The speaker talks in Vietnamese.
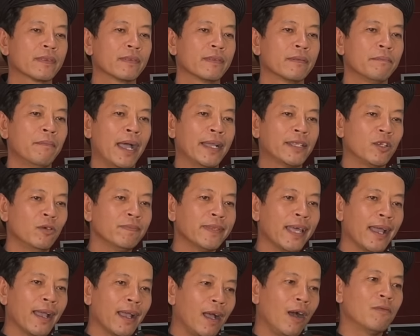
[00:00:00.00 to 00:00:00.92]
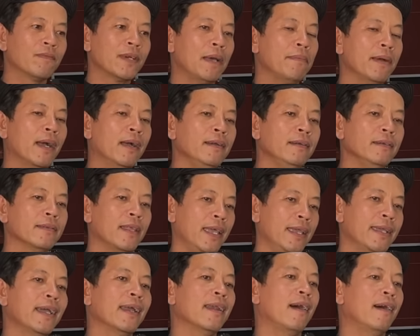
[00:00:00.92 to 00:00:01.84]
mà chúng ta không đáp ứng
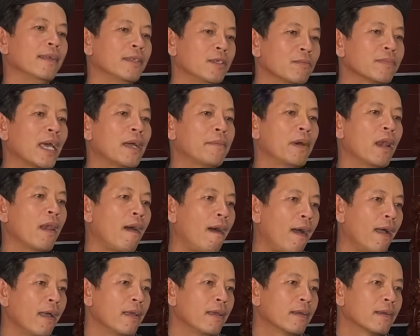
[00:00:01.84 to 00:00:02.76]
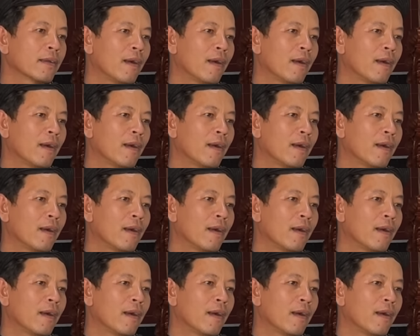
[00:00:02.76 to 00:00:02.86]
thì cái đó chúng ta mới lo